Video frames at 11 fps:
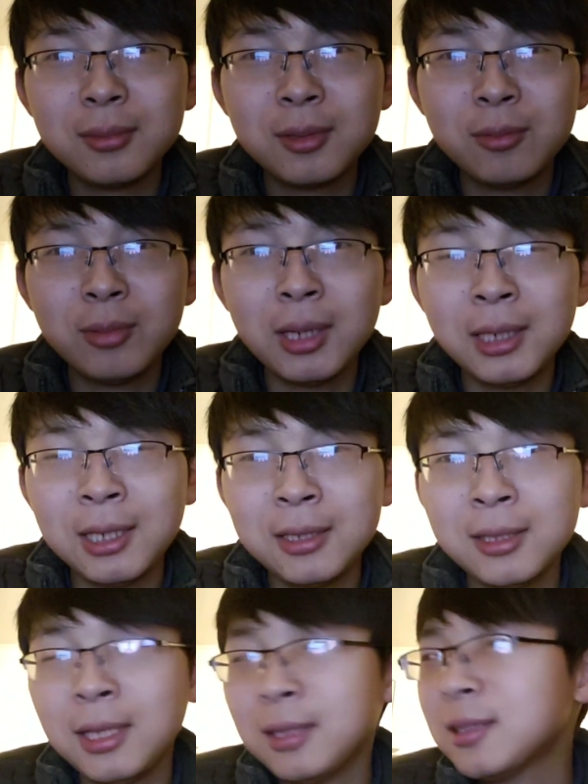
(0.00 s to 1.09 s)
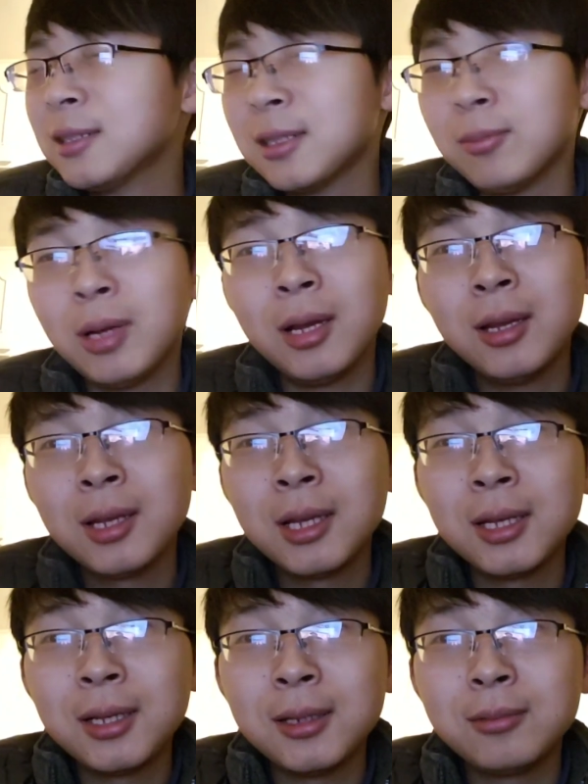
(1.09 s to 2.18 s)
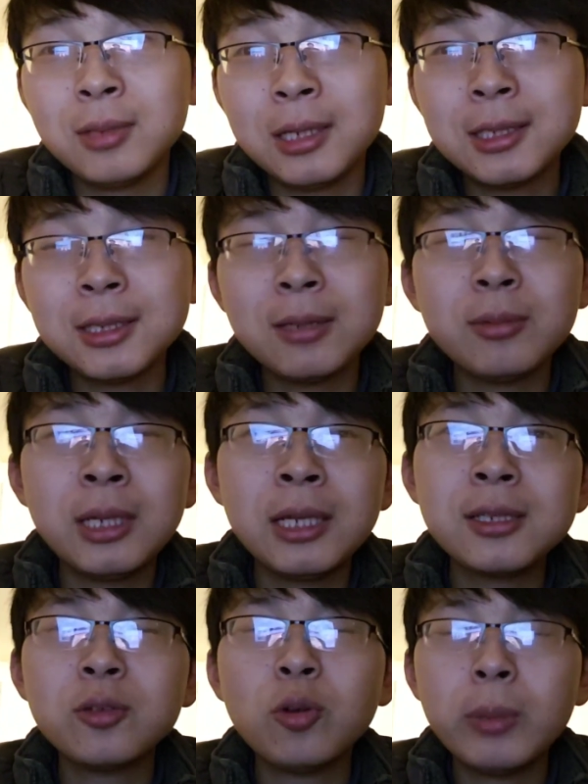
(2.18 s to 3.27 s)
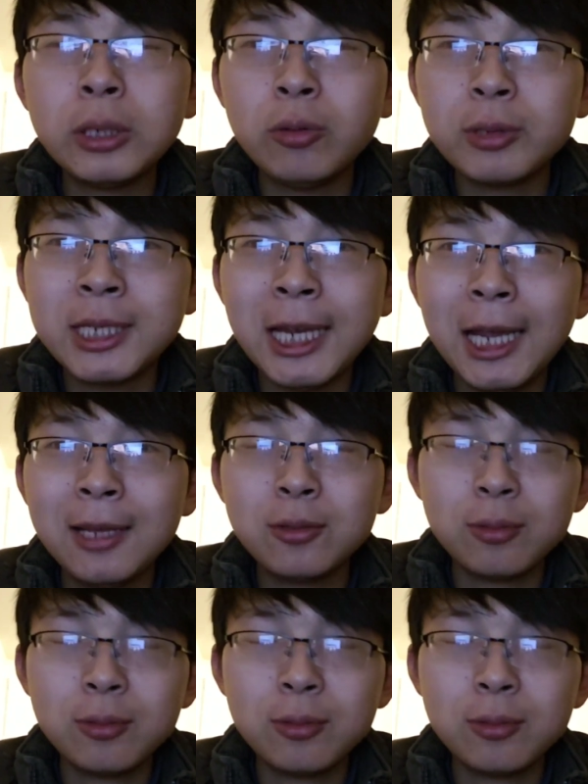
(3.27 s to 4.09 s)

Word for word: 对不对？你你是什么？你是什么？你是多么有钱，